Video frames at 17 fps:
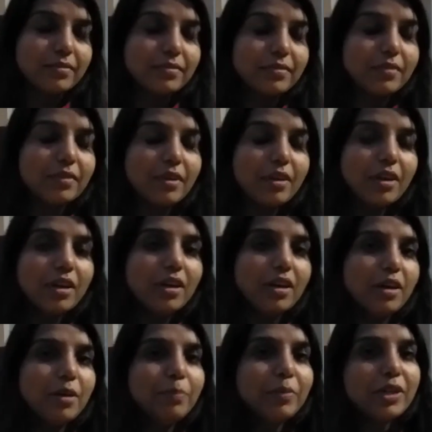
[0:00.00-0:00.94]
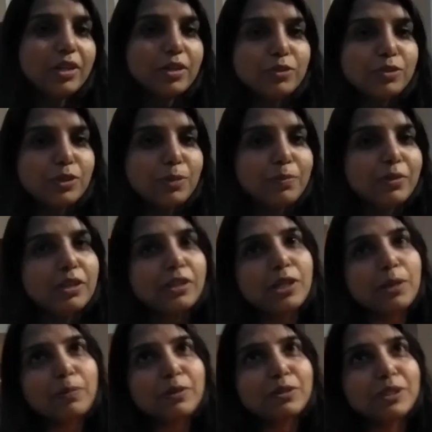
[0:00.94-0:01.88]
मैम मेरा जो सपना
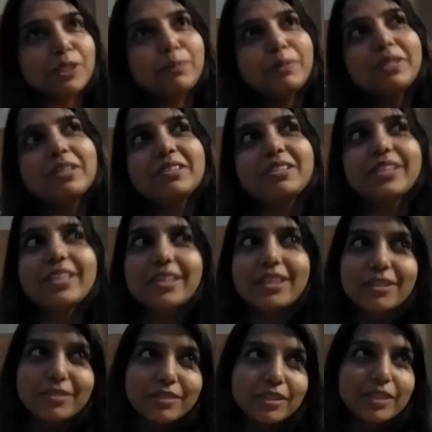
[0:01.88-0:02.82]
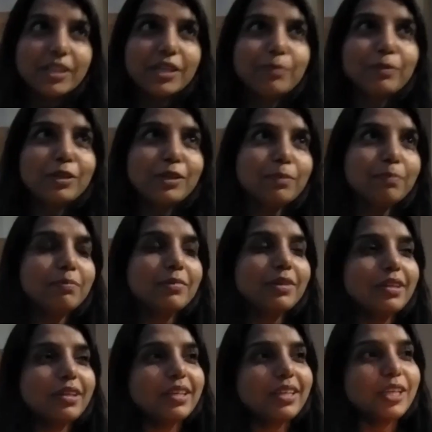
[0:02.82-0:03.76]
था मैं सेवन स्टैंडर्ड से ही मतलब
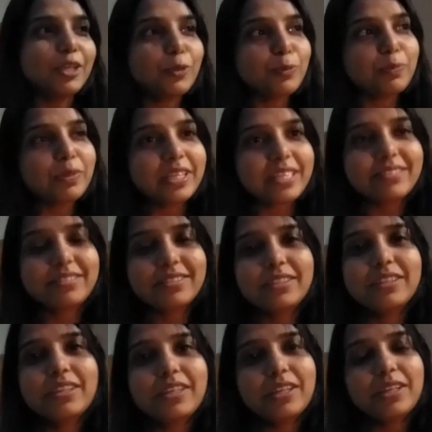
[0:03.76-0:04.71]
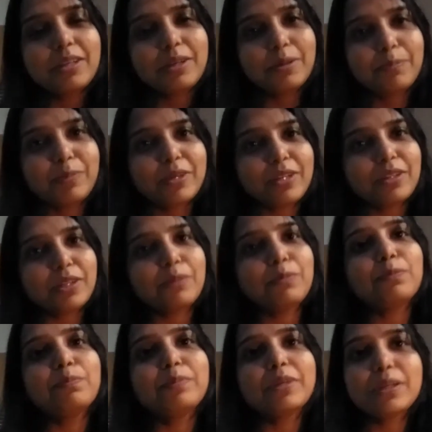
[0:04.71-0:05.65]
यूपीएससी के प्रति
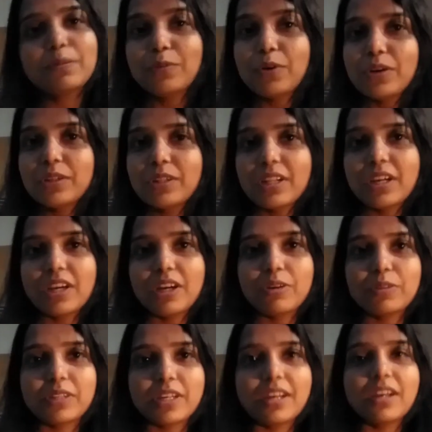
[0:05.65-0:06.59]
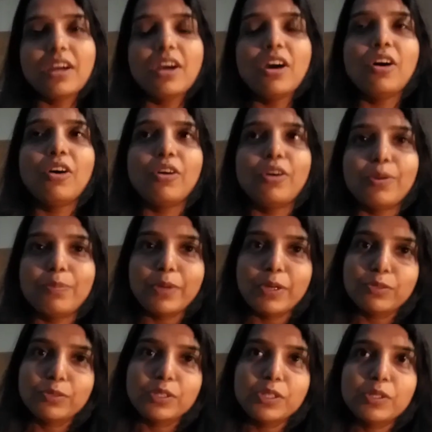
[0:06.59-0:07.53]
मेरा बहुत लगाव था और मैं
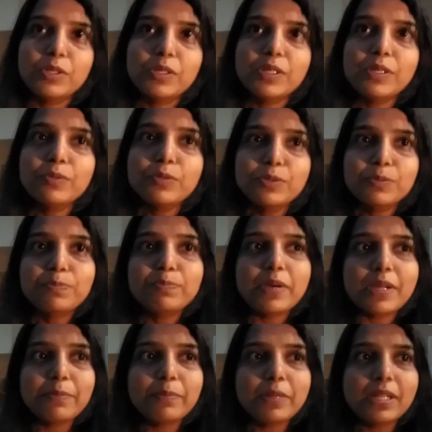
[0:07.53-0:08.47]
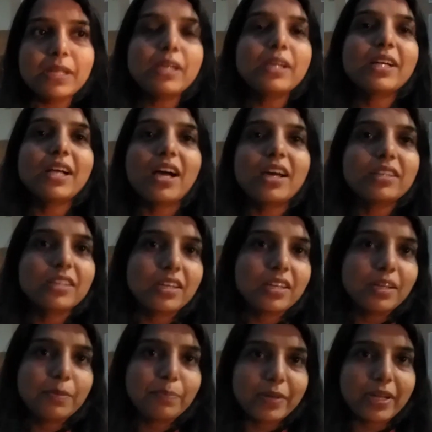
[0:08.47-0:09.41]
उसी के उस पर मैंने कार्य
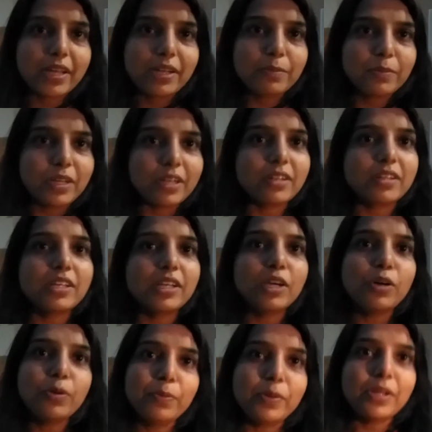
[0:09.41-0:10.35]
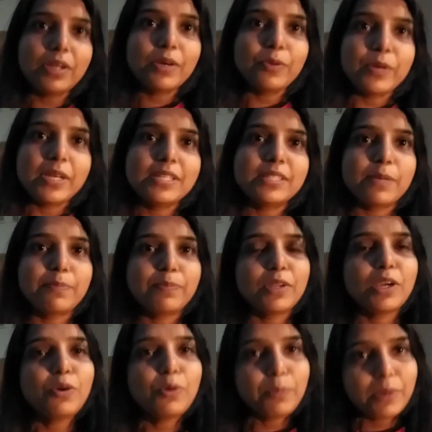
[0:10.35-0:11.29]
करना प्रारंभ कर दिया है मेरा वही
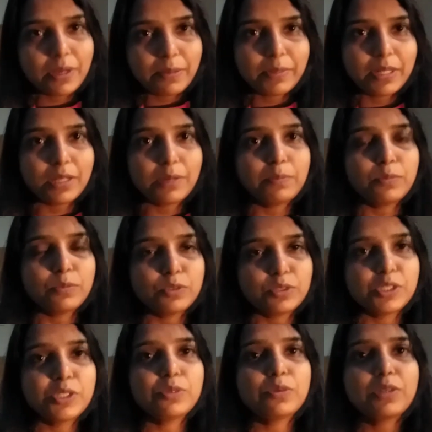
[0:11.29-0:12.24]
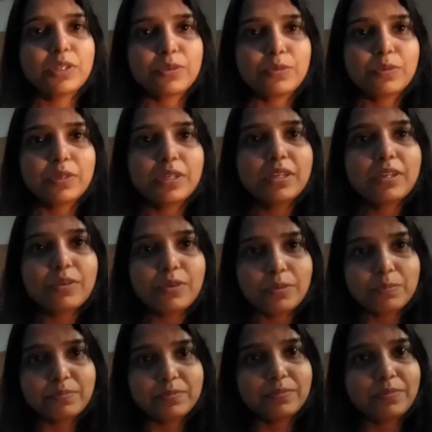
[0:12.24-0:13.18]
सपना हो मैं मतलब उसी को
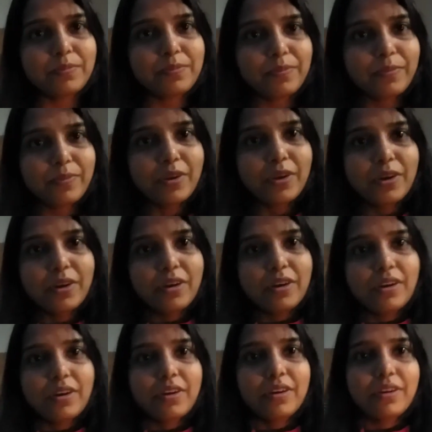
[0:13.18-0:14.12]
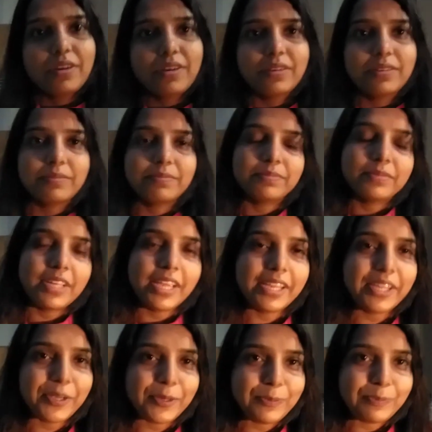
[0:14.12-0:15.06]
करूँगी धन्यवाद
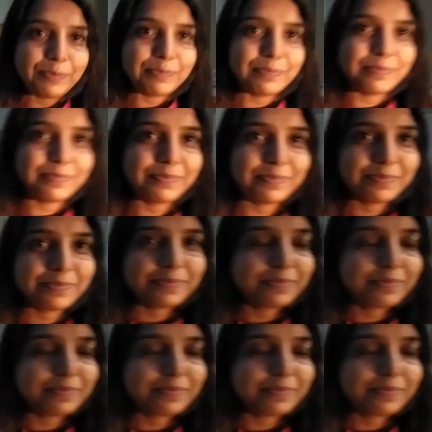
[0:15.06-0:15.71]
मैम